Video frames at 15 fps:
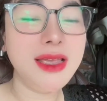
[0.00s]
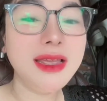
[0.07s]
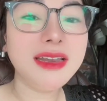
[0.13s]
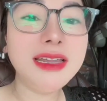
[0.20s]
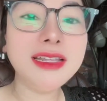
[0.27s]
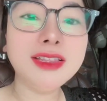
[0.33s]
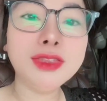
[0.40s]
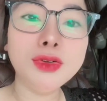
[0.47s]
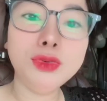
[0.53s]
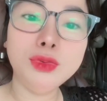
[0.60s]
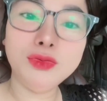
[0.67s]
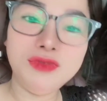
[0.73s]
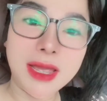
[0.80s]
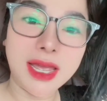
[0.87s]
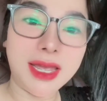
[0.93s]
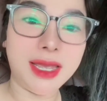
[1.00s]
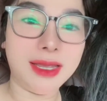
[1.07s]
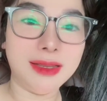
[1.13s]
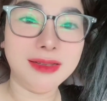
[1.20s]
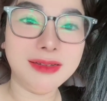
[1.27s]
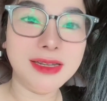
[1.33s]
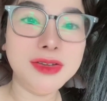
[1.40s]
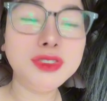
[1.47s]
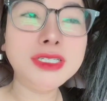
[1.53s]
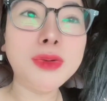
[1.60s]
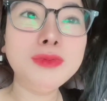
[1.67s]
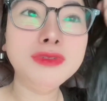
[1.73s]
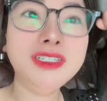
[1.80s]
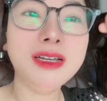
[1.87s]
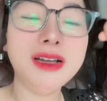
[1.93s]
đi tụ về nếu
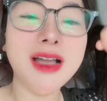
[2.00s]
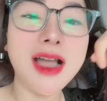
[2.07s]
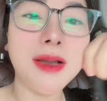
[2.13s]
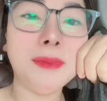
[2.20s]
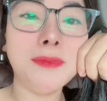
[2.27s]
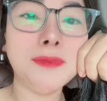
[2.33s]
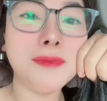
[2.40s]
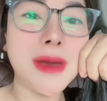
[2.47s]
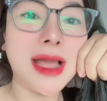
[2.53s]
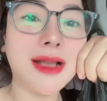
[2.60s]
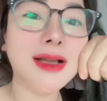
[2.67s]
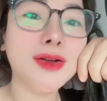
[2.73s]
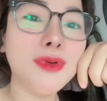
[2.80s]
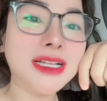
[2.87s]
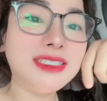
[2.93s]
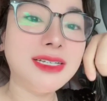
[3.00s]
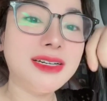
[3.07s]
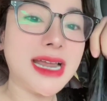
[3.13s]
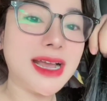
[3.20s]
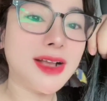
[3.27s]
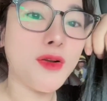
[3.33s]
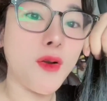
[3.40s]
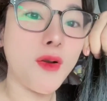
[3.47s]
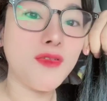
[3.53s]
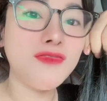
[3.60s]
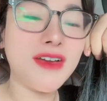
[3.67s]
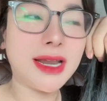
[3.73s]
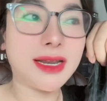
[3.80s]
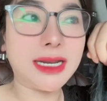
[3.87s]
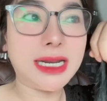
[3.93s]
trong trường hợp mà cơ quan chức năng có
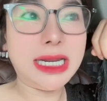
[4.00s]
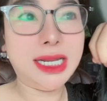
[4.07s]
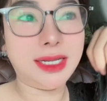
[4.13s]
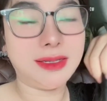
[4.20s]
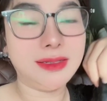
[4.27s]
vặn đấy